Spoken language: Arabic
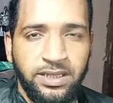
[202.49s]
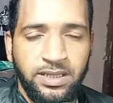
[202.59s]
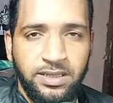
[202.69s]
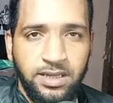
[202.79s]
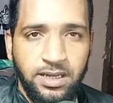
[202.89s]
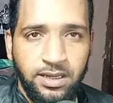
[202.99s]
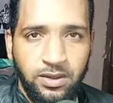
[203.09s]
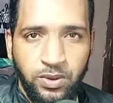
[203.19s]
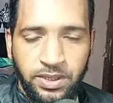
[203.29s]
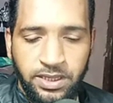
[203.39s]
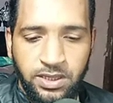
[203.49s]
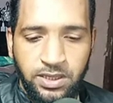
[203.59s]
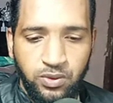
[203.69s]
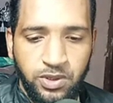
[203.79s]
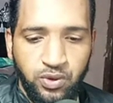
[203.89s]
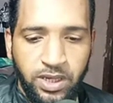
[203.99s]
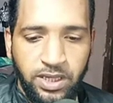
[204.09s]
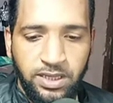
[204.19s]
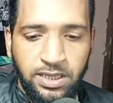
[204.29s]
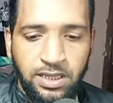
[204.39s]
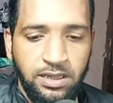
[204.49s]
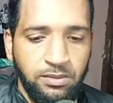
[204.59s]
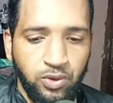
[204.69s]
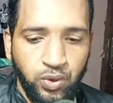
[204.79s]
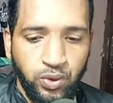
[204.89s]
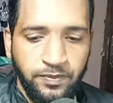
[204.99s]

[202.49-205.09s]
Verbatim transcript: إذا تقرأ الوضعية ثم تحدد لنا الموضوع